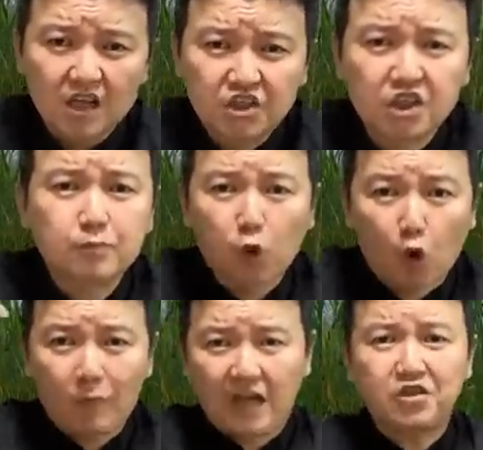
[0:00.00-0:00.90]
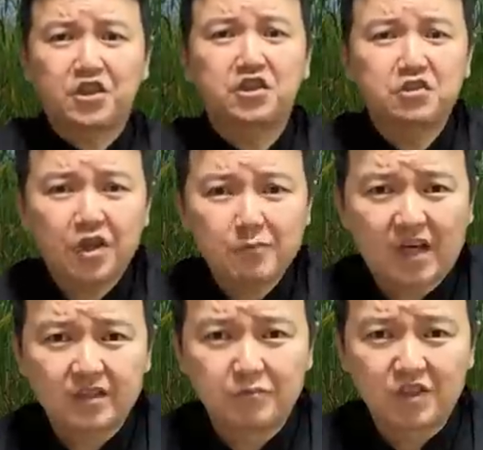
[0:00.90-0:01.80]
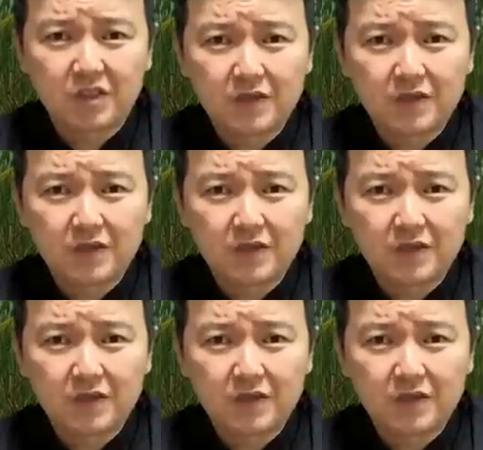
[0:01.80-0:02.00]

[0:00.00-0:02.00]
지금 도망을 치는데 말입니다.